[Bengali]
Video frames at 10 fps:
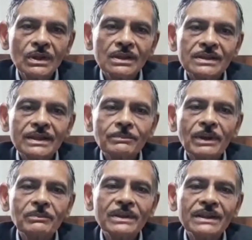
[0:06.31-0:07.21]
সেটা
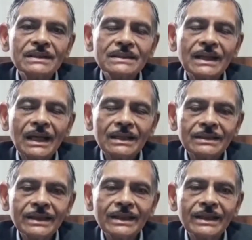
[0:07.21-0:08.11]
পাবলিক কাছে
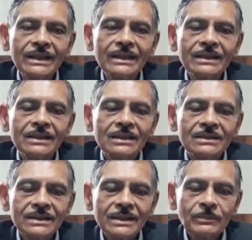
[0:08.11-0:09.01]
আনতে গেলে
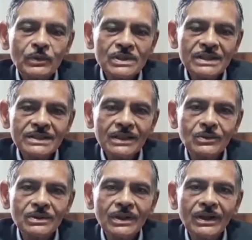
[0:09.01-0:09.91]
যেটা প্রচেষ্টা
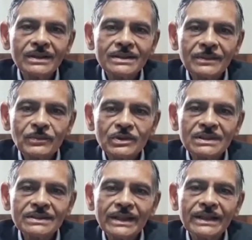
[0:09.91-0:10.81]
করতে হয় সেই
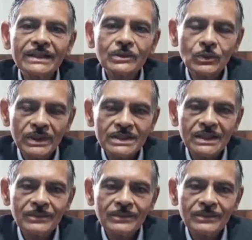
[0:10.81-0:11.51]
প্রচেষ্টা এখানে করেছিলাম